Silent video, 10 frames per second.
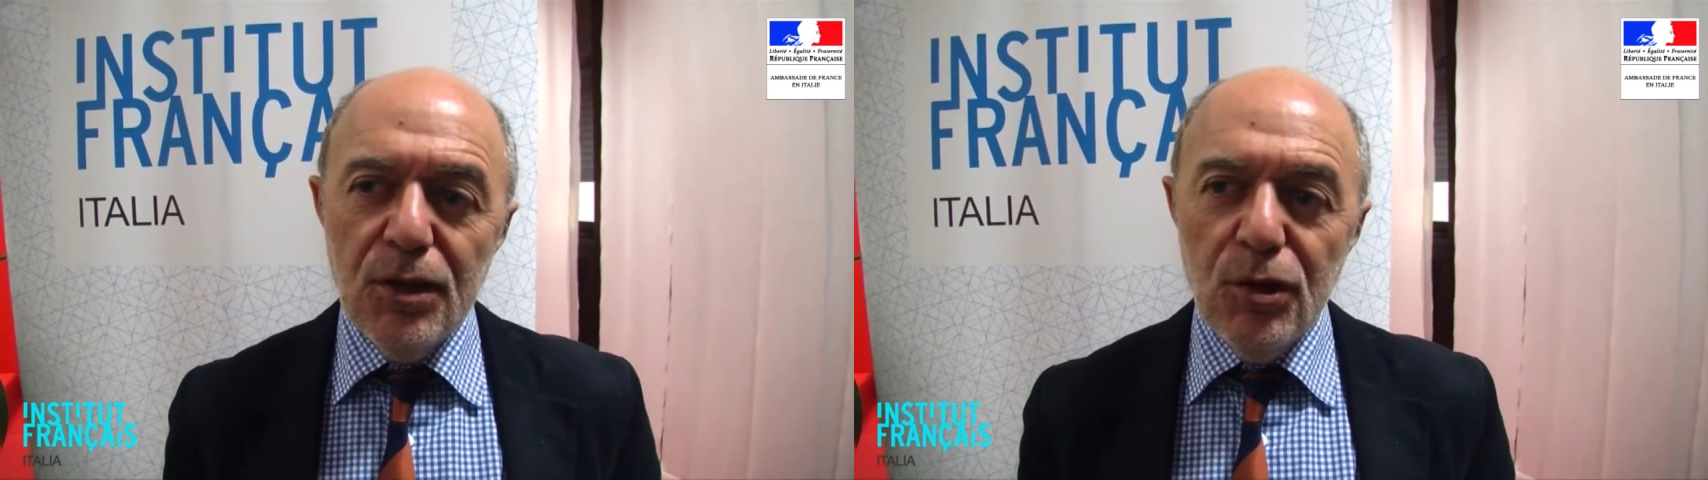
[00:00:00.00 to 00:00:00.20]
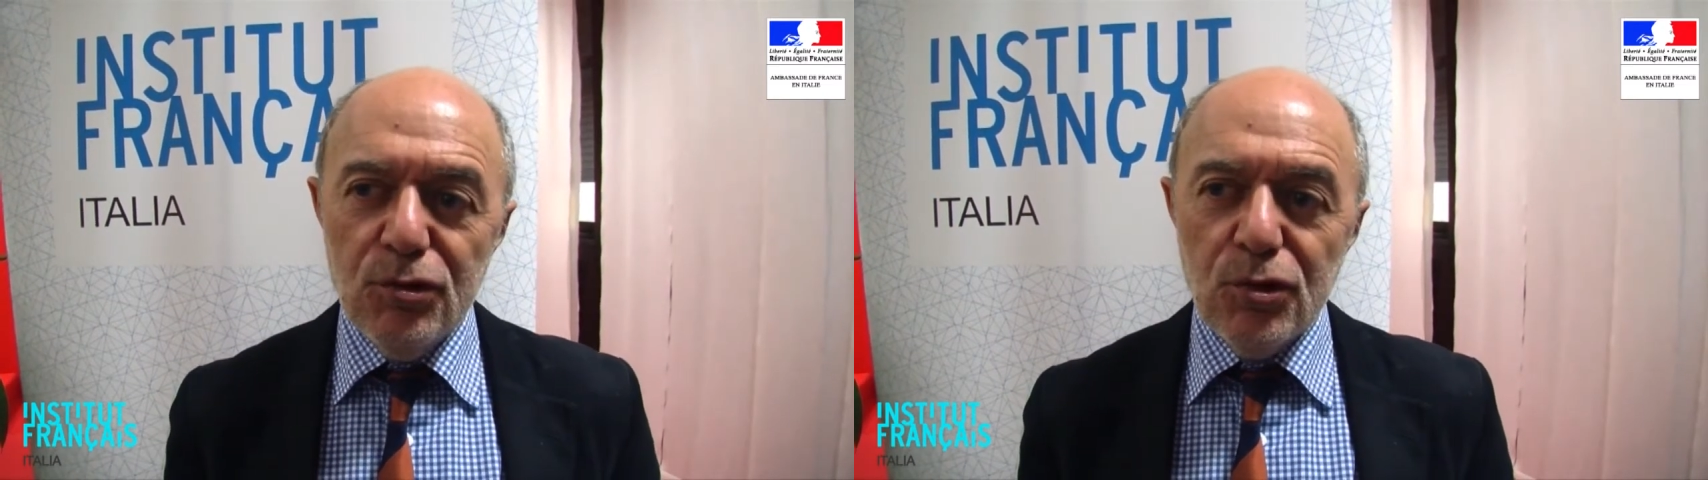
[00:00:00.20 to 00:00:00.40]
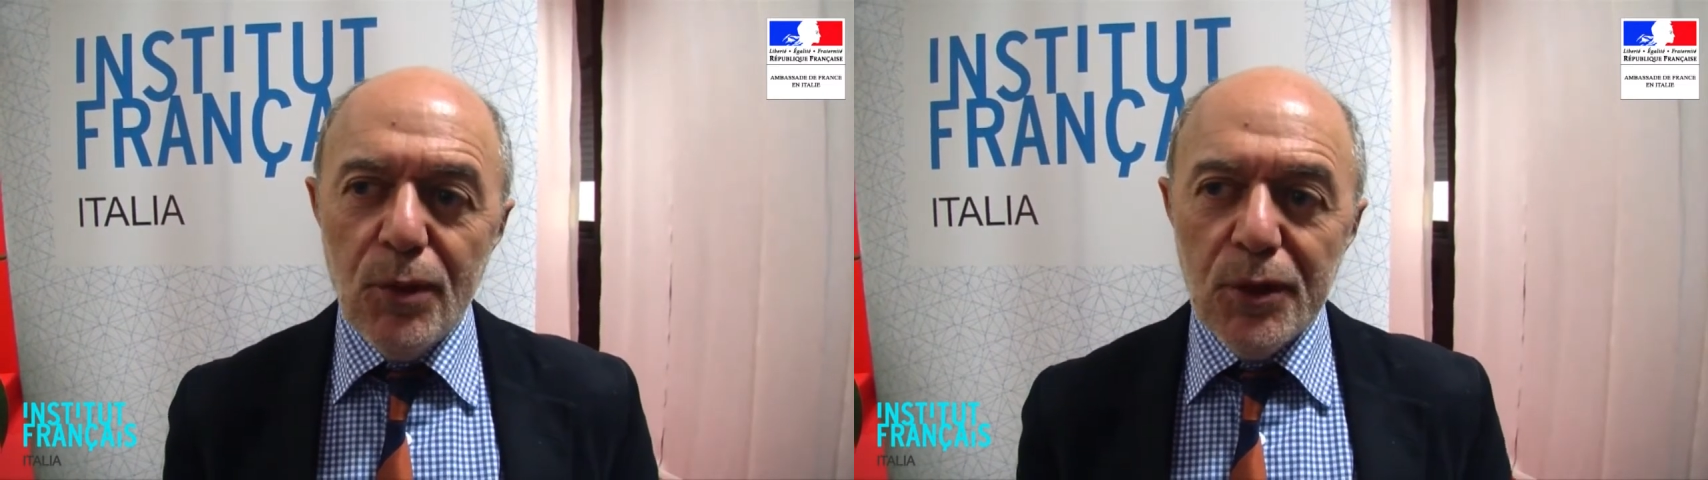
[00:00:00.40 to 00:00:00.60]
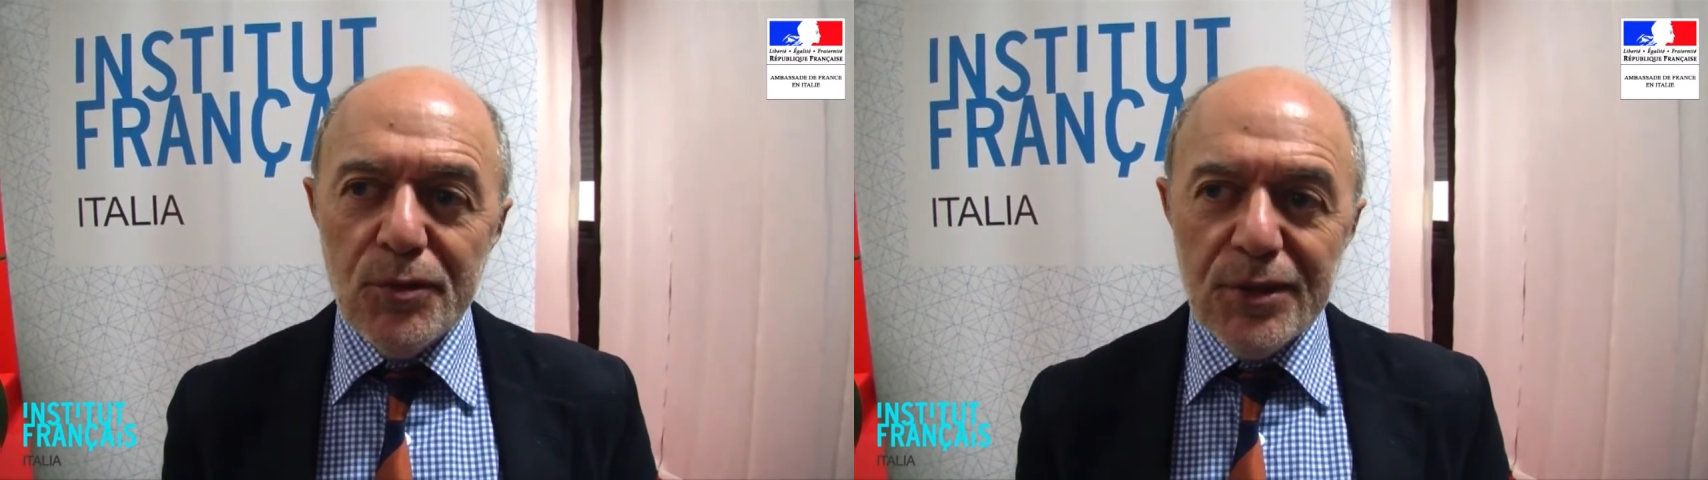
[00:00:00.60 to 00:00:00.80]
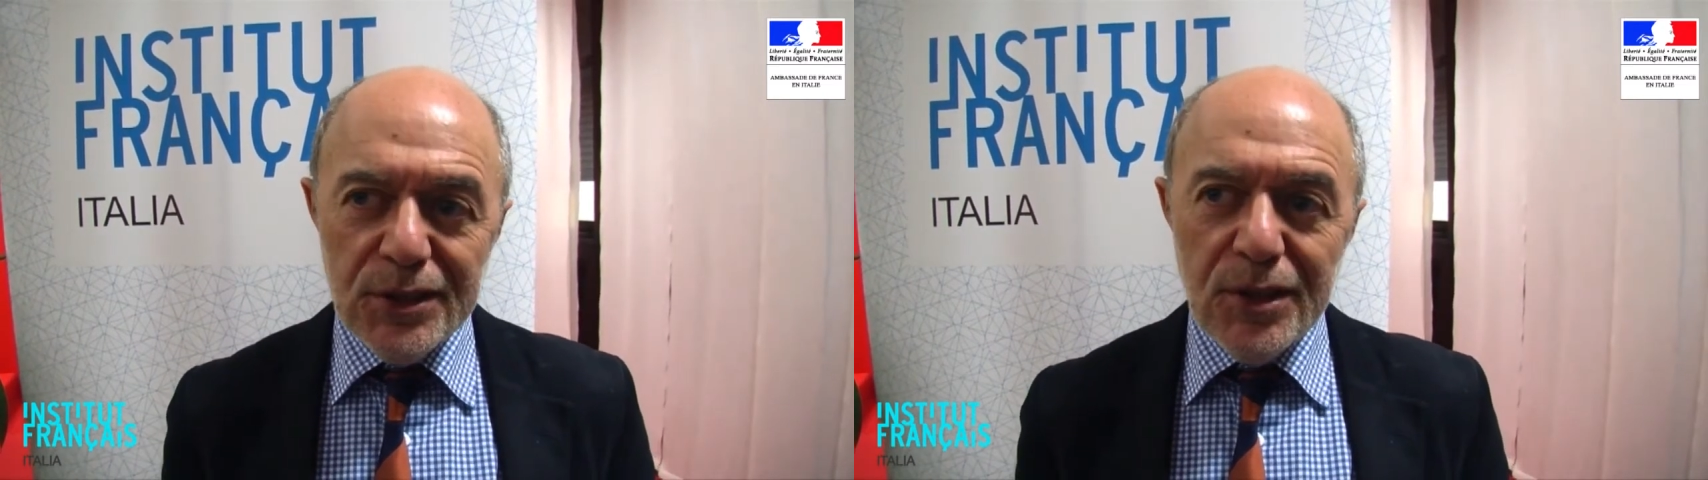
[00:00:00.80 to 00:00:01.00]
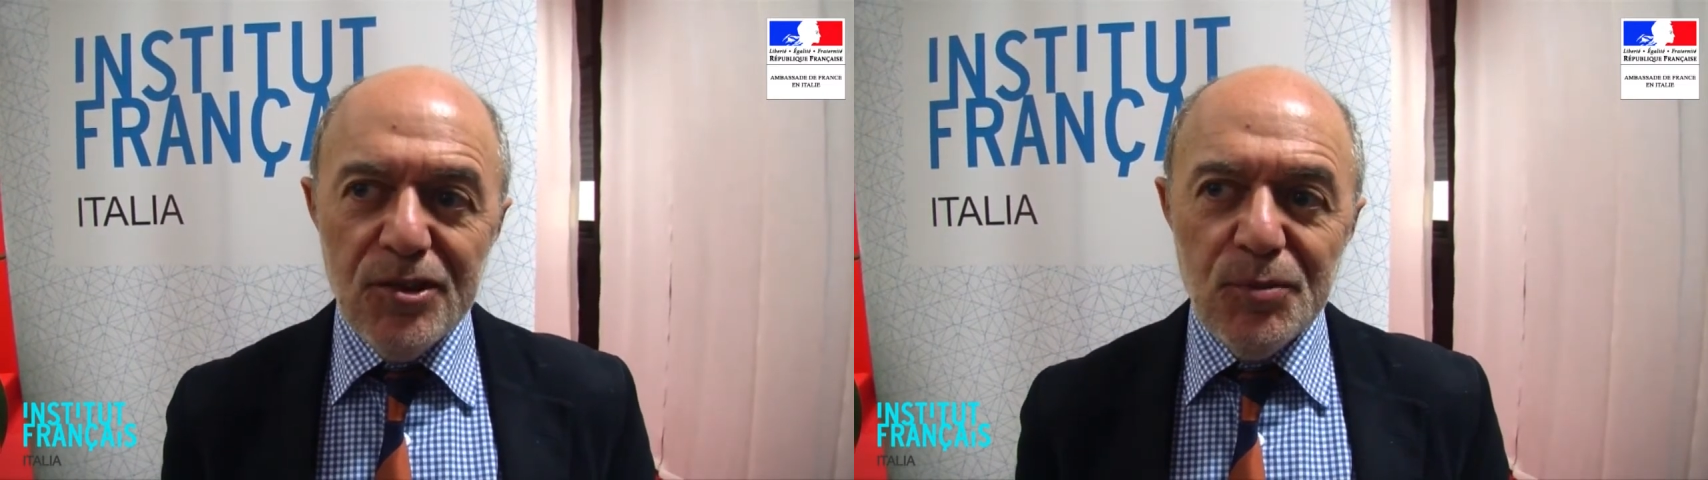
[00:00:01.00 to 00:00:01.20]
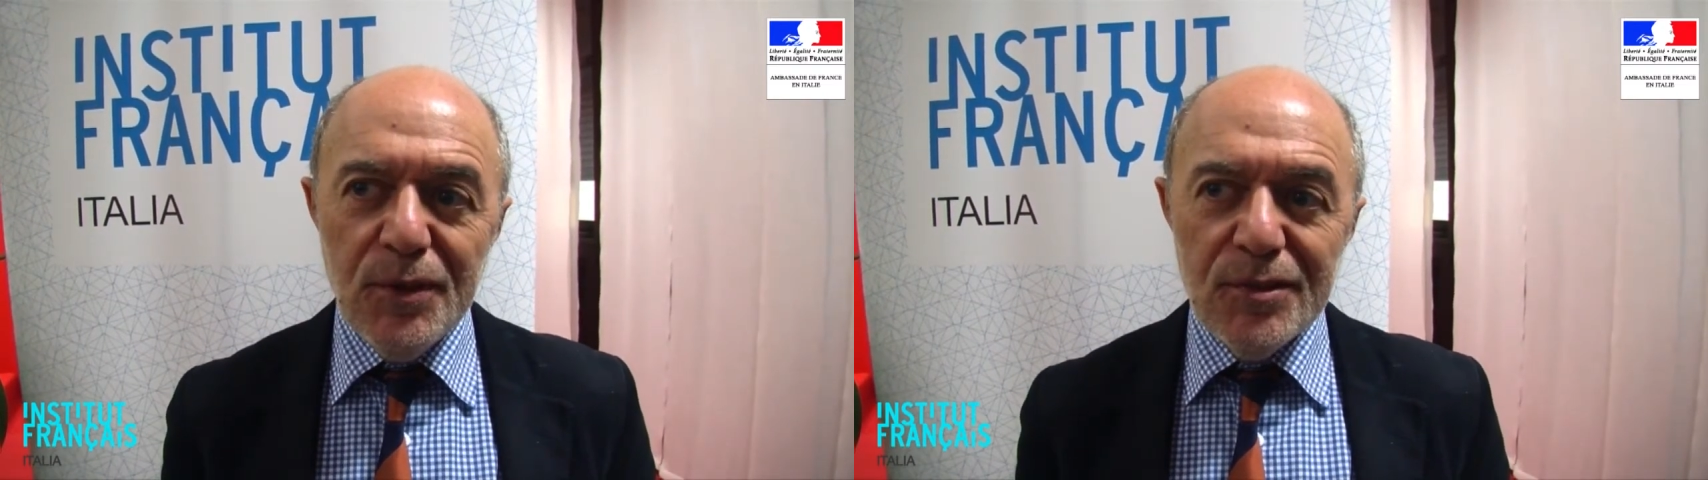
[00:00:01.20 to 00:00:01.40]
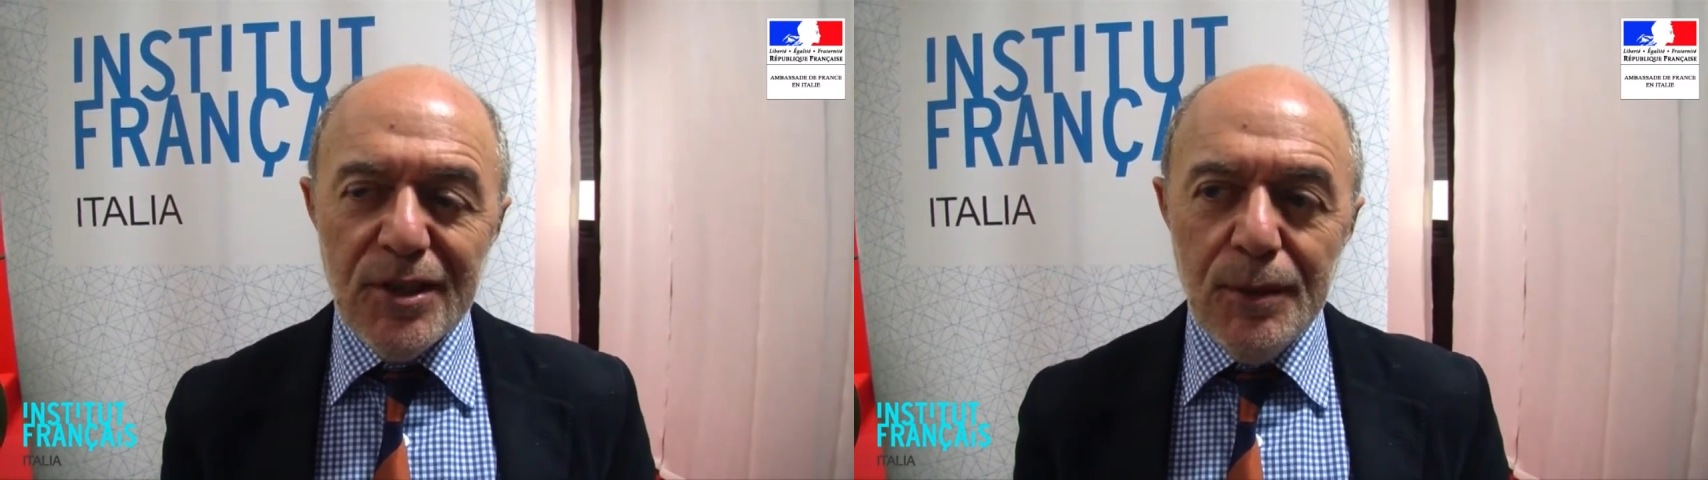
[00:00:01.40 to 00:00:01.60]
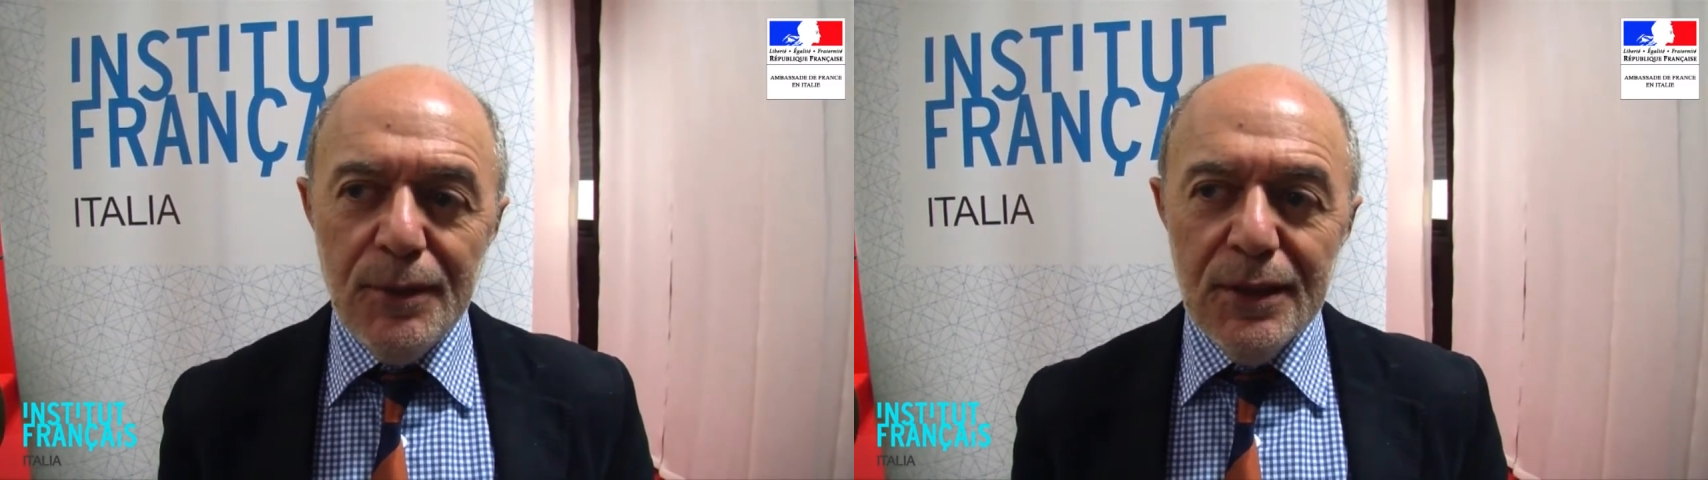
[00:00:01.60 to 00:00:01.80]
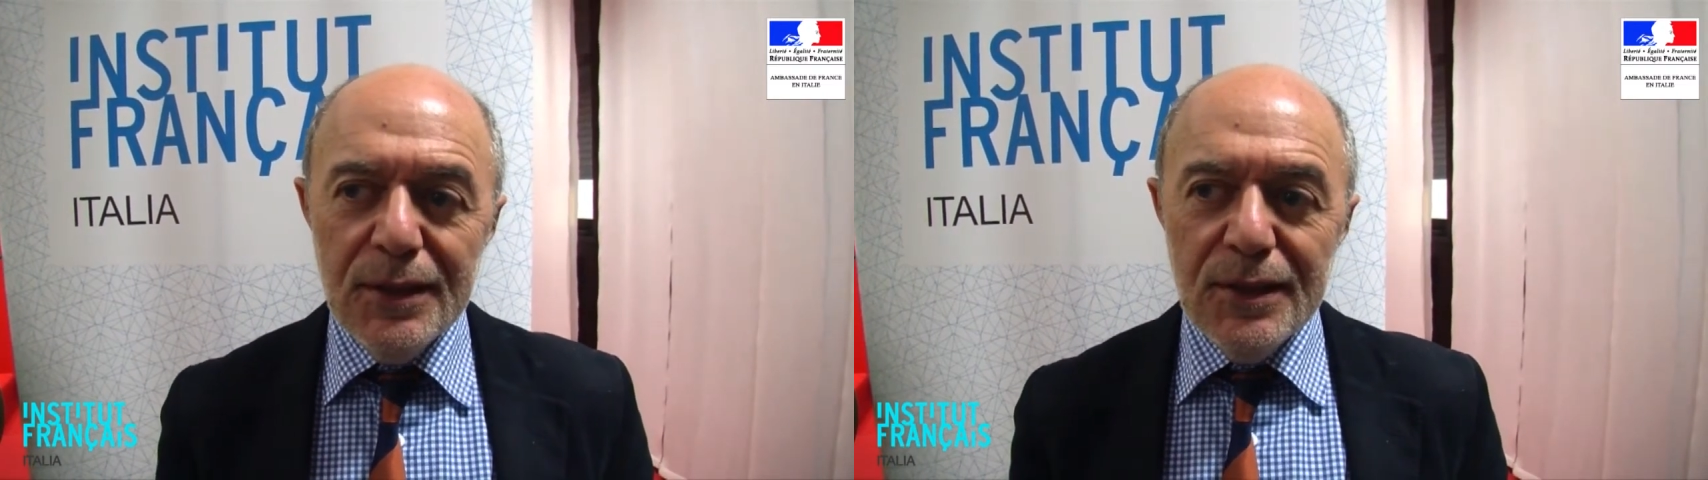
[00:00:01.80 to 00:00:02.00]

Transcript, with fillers: euh, je crois que ce qui est indispensable,